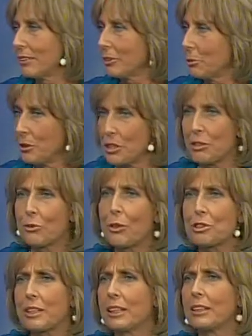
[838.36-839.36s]
eh, come dicevo,
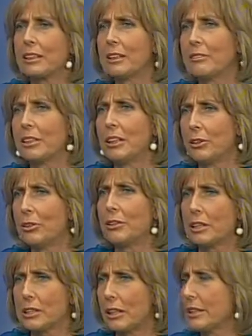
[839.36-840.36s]
cose negative, la noia,
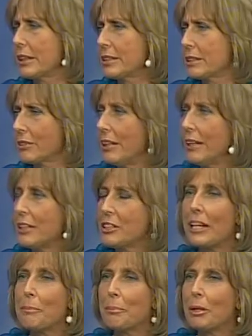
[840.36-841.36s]
la stanchezza, cioè,
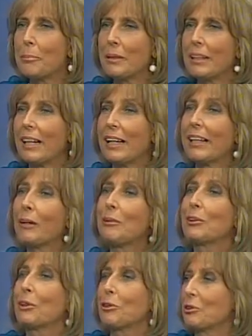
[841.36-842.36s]
e poi perché anche
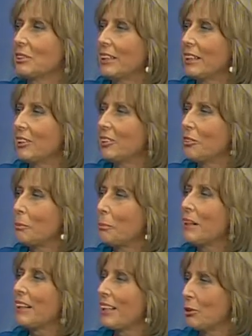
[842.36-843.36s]
quando è contento,
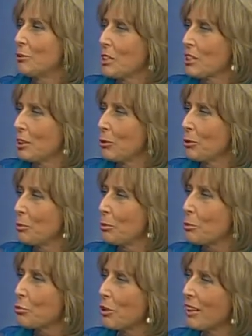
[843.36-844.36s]
perché non esserlo di più?
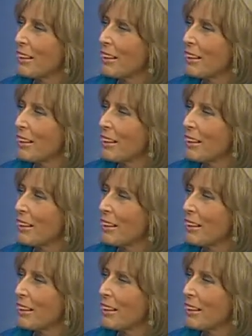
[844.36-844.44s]
Cioè,